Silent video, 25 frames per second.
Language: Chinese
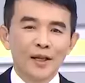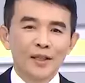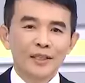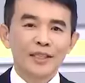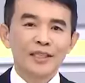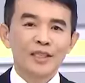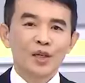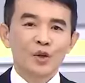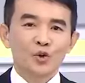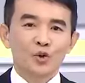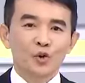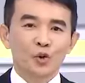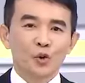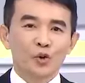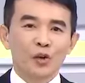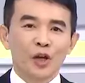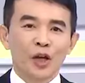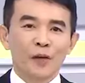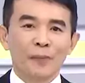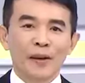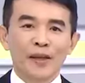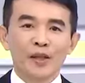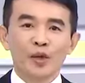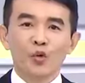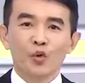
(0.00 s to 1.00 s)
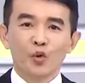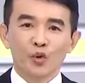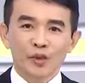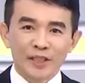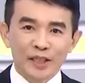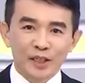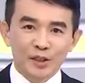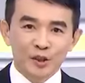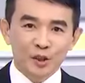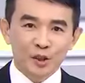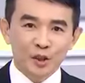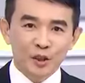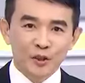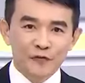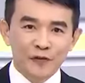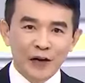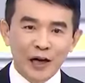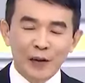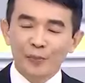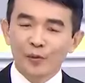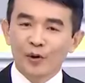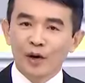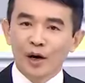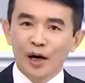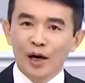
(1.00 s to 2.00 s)
气象署对北都5县市发
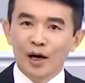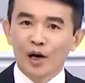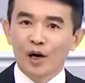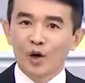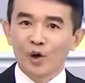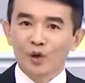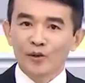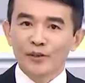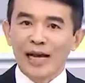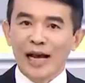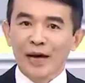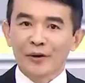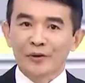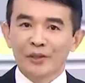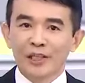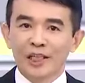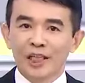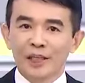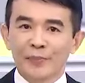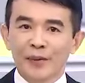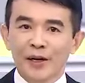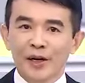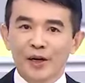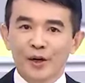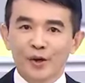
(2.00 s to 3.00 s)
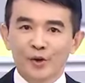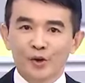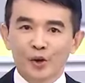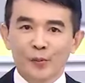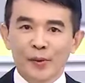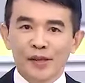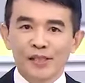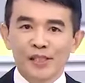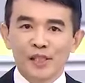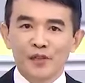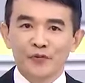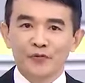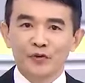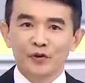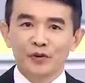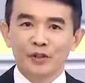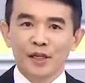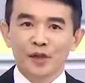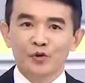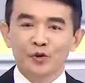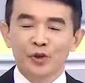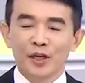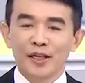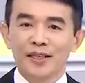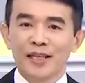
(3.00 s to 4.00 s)
布豪大雨特报，东北季风
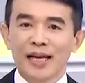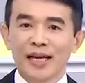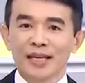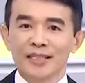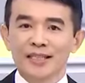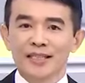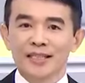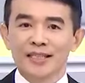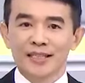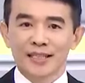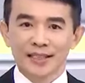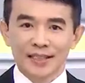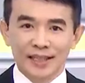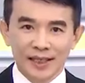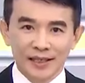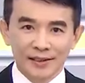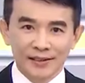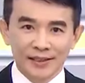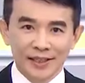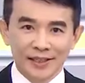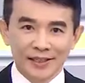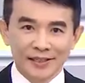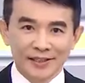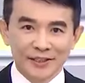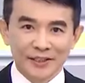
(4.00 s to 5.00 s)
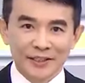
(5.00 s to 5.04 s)
让全台湿湿冷冷。